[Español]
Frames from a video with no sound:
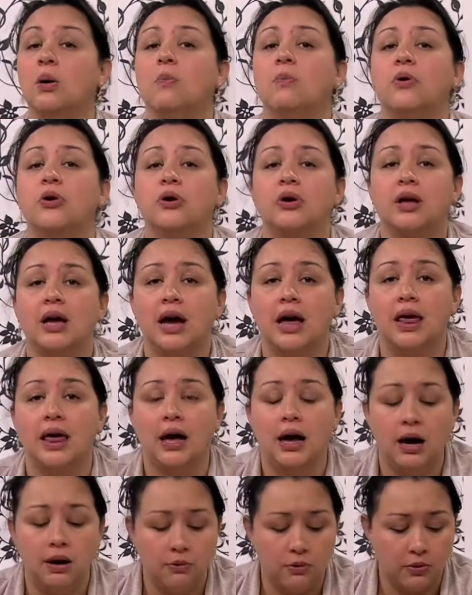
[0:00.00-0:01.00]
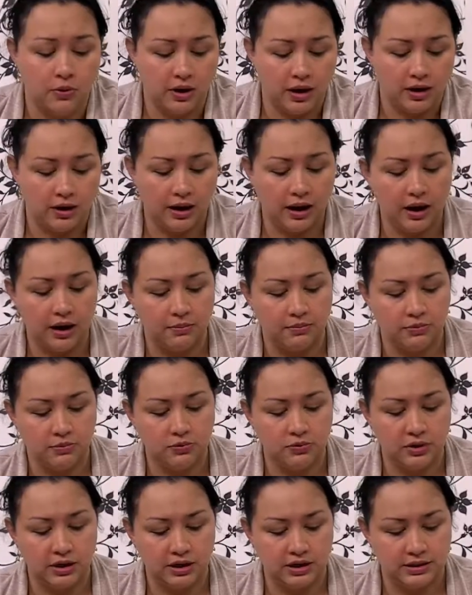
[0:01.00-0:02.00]
por cada jabón que
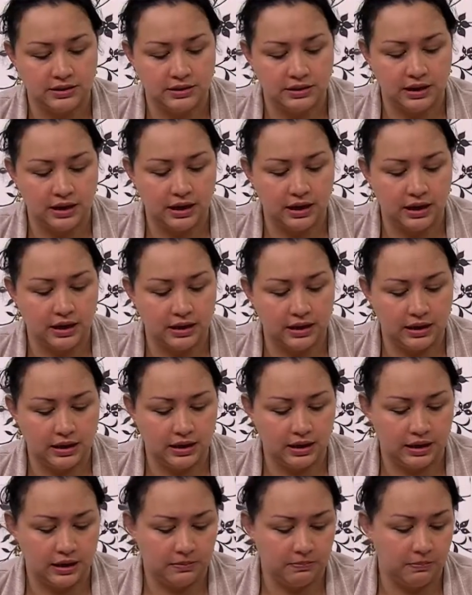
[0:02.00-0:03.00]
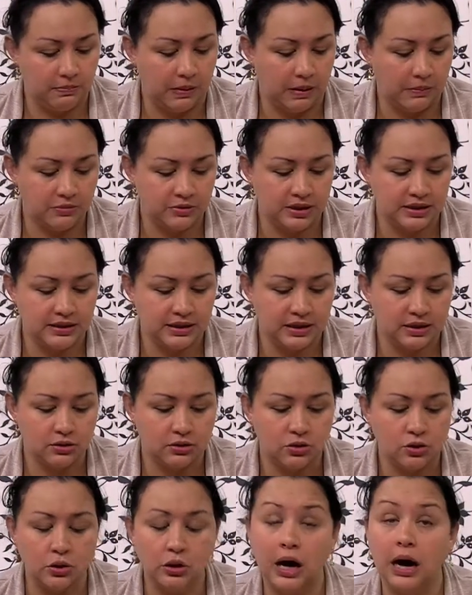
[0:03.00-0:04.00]
hagamos. En este eh, vamos a hacer
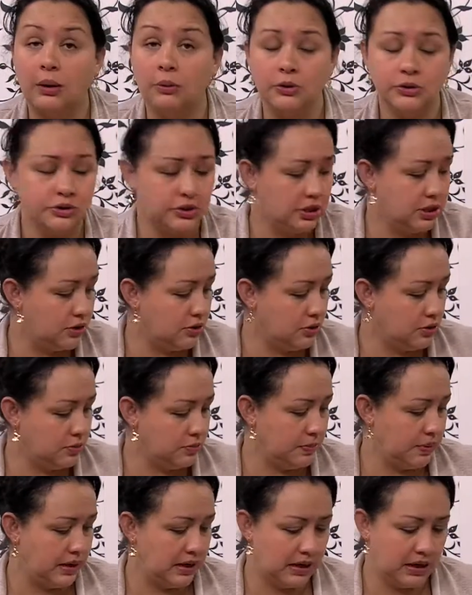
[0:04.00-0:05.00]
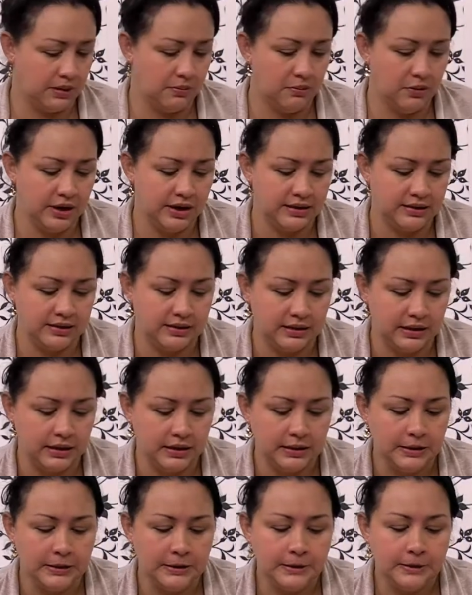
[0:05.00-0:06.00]
dos jaboncitos para la muestra
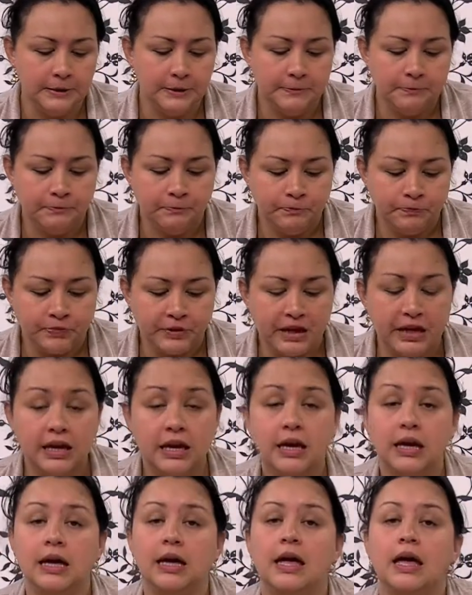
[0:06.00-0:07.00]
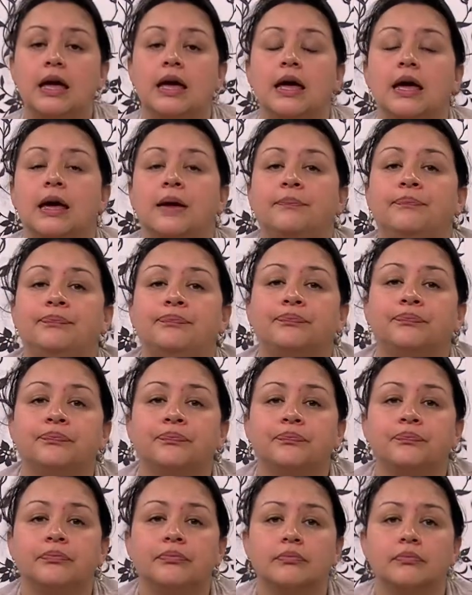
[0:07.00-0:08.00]
y
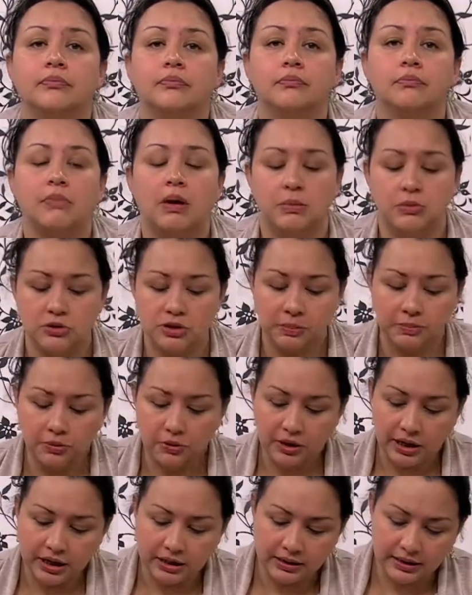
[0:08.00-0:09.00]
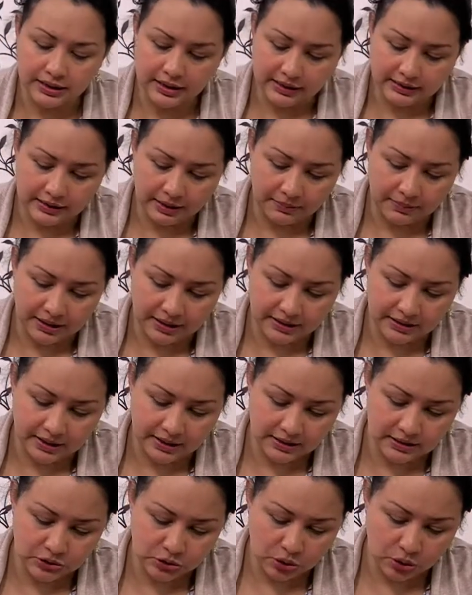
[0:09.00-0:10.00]
em, vamos a poner
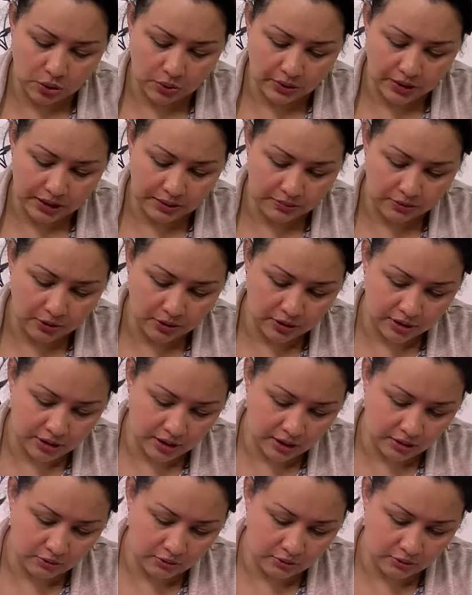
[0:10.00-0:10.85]
directamente sobre el molde